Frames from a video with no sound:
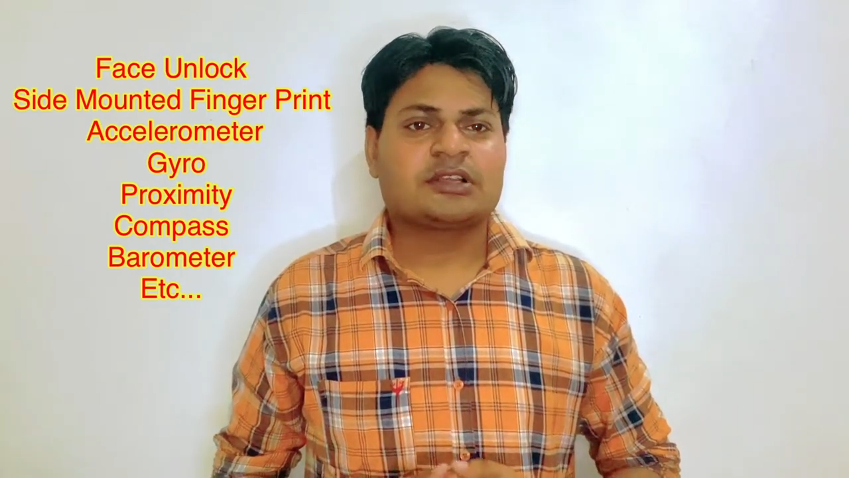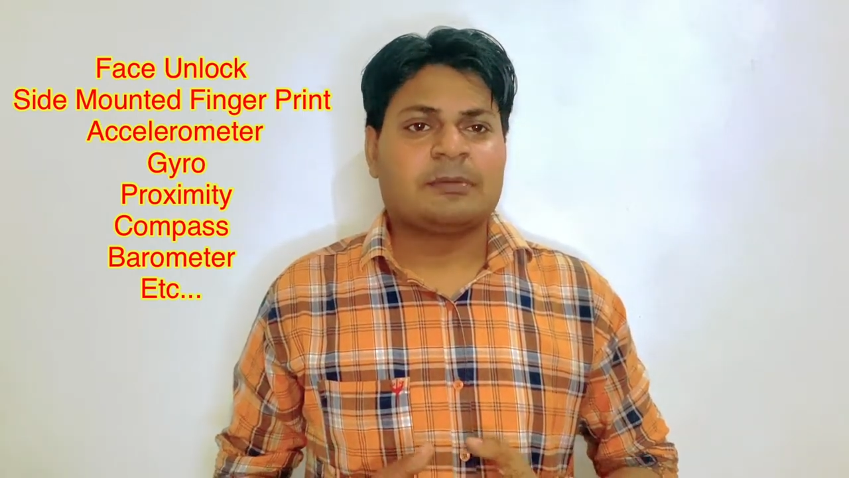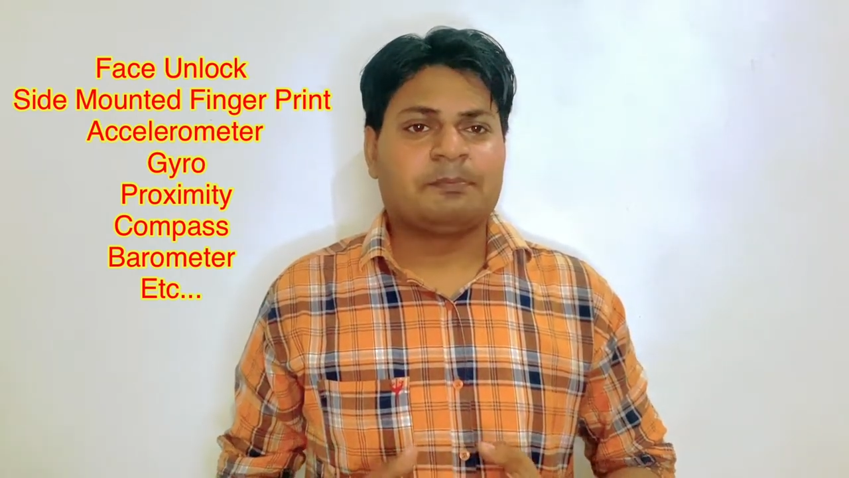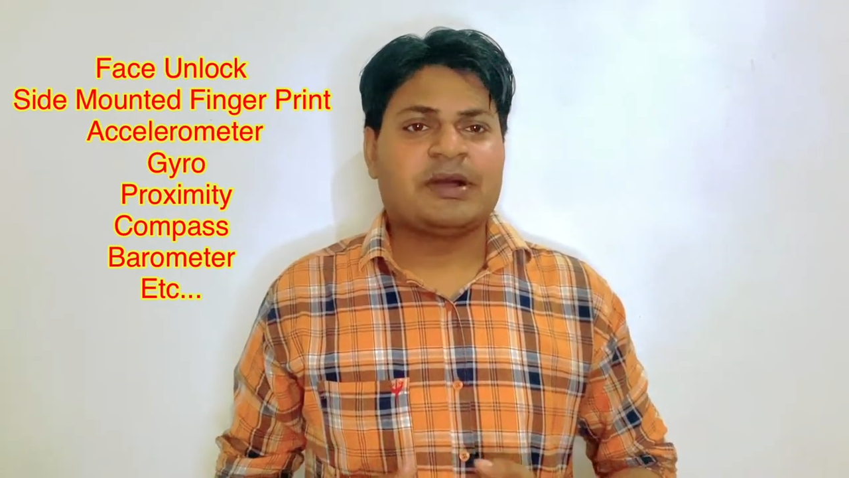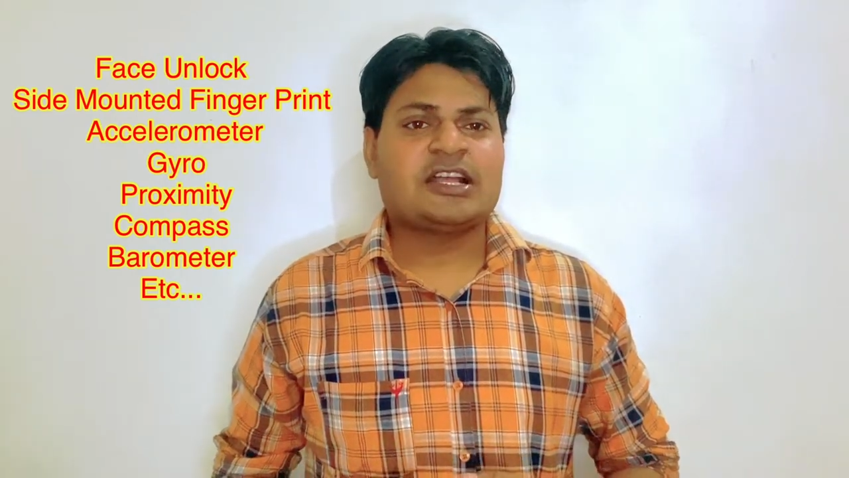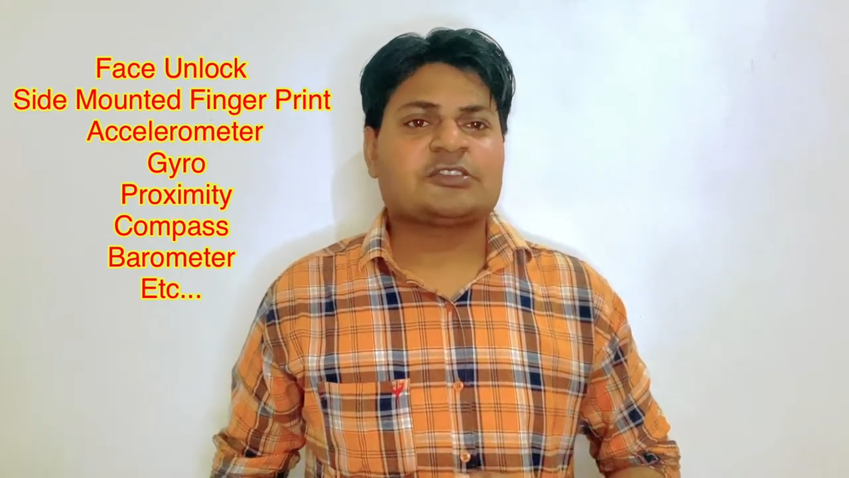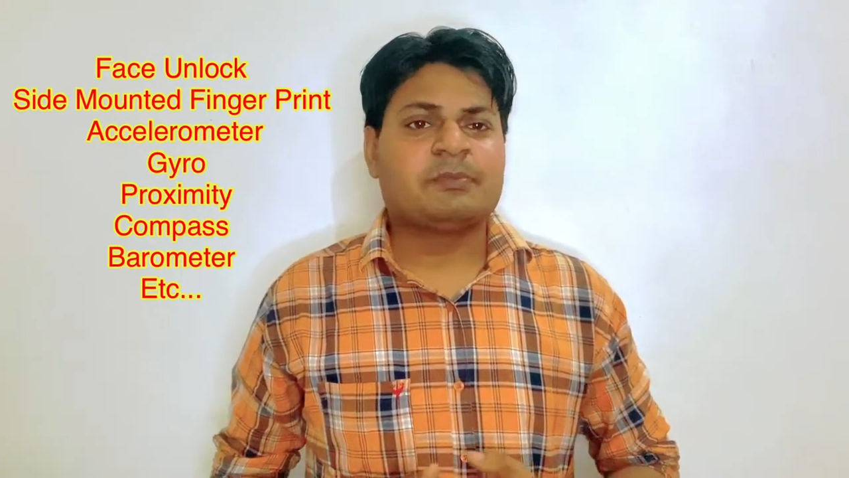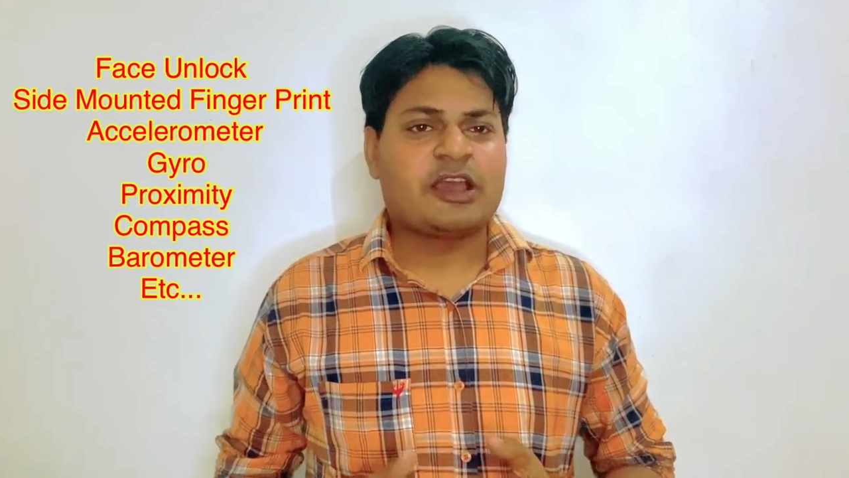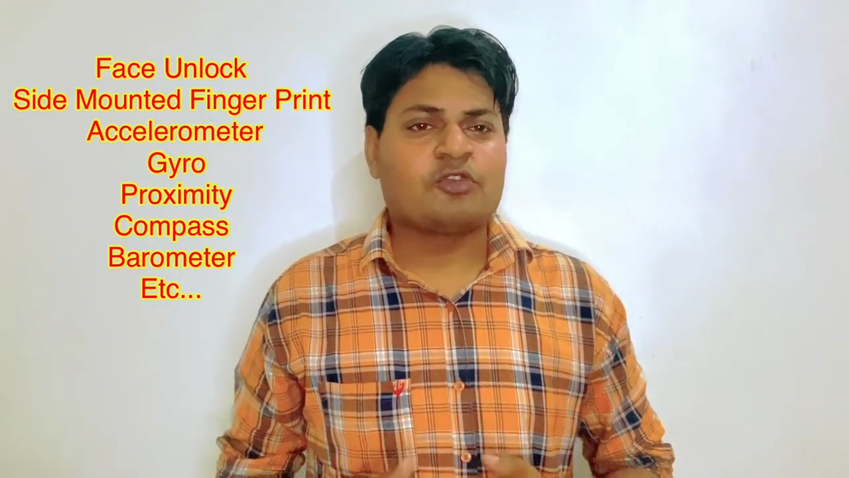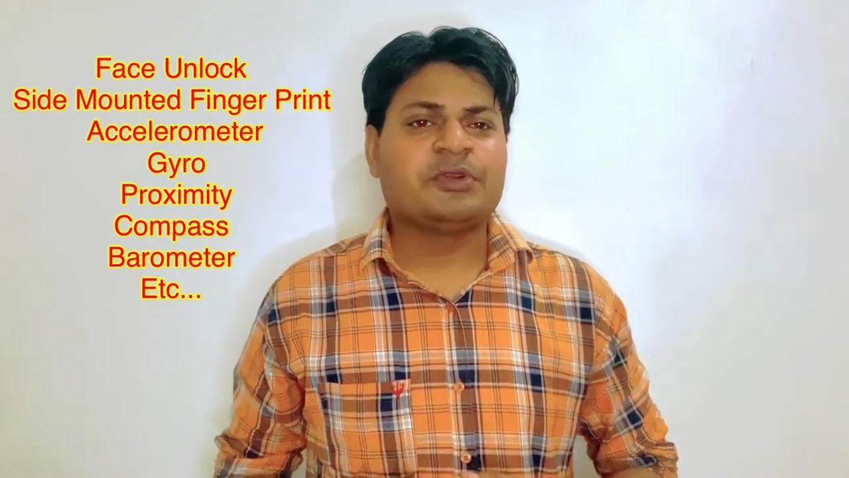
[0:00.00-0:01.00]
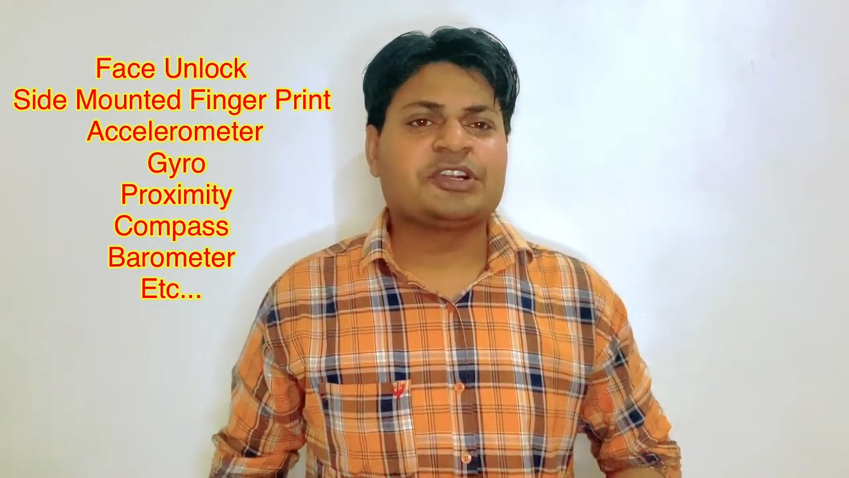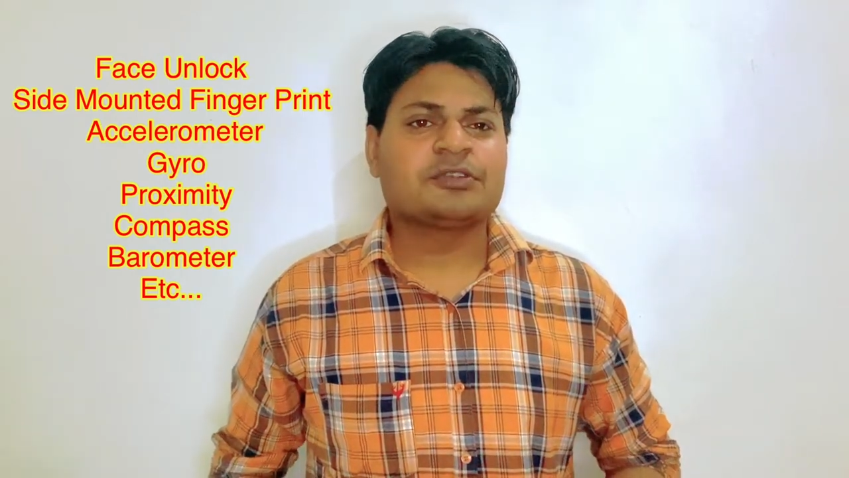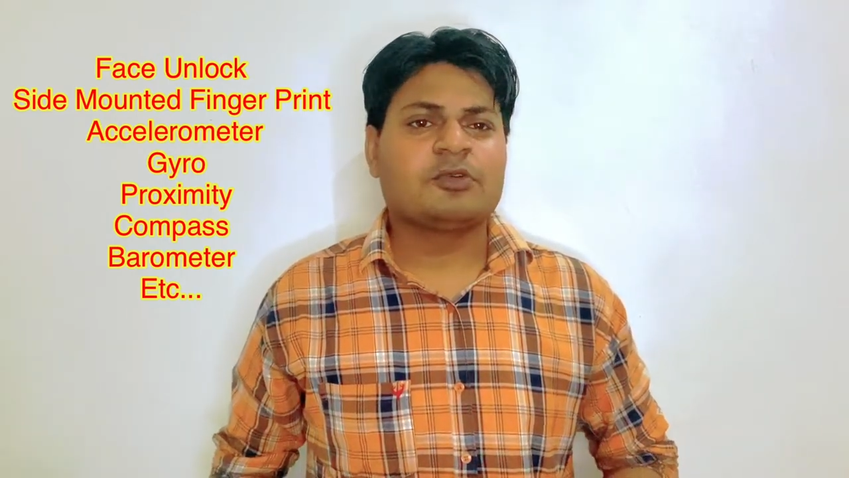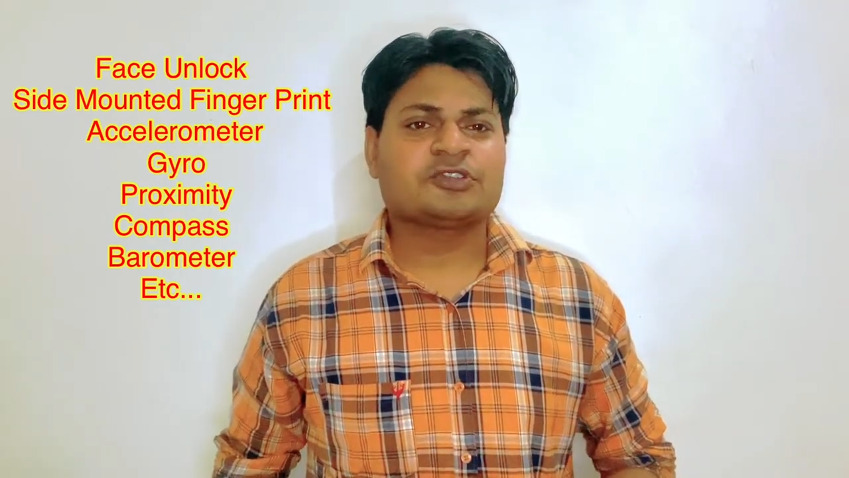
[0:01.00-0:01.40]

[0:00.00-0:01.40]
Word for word: कंपास बैरोमीटर